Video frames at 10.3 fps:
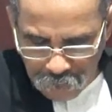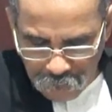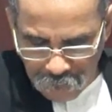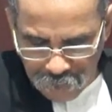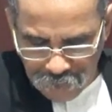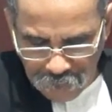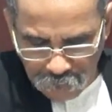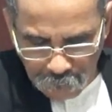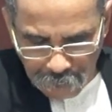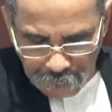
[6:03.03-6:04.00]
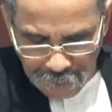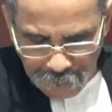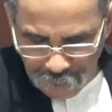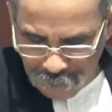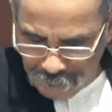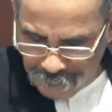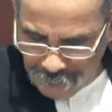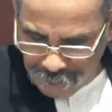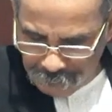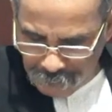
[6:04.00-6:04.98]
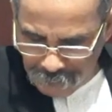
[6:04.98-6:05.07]
Yohanes 1 memberitahu
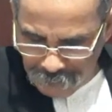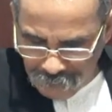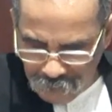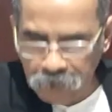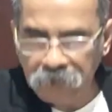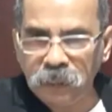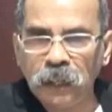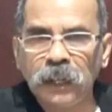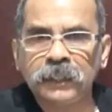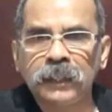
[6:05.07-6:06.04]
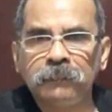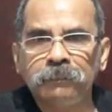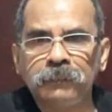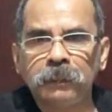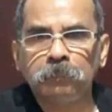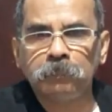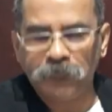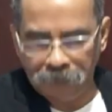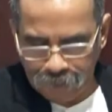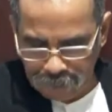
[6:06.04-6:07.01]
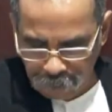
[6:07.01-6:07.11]
kita bahwa Yesus adalah
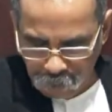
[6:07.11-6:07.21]
firman.